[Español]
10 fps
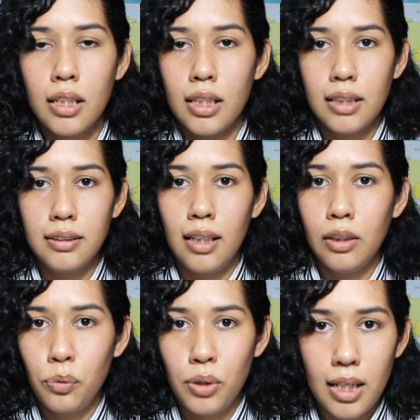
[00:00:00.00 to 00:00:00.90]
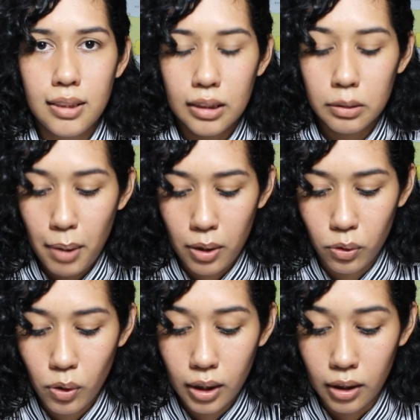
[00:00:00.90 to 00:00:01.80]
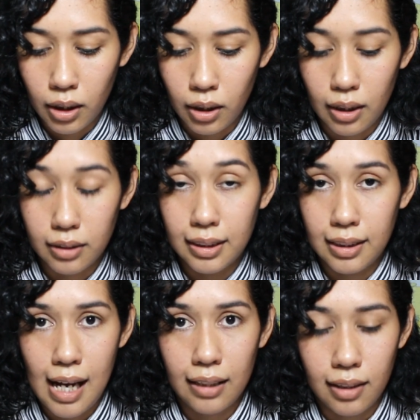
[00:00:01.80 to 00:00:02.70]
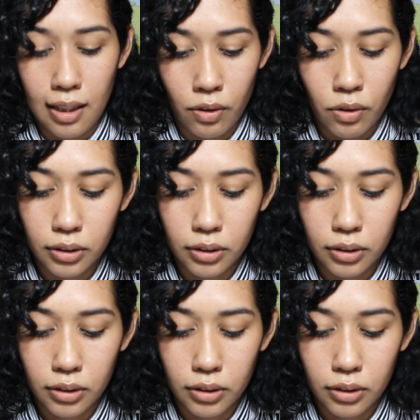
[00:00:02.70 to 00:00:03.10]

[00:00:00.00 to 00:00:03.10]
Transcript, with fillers: quiere decir que tú ya eres experto en eh, eh, psiquiatra, ¿no?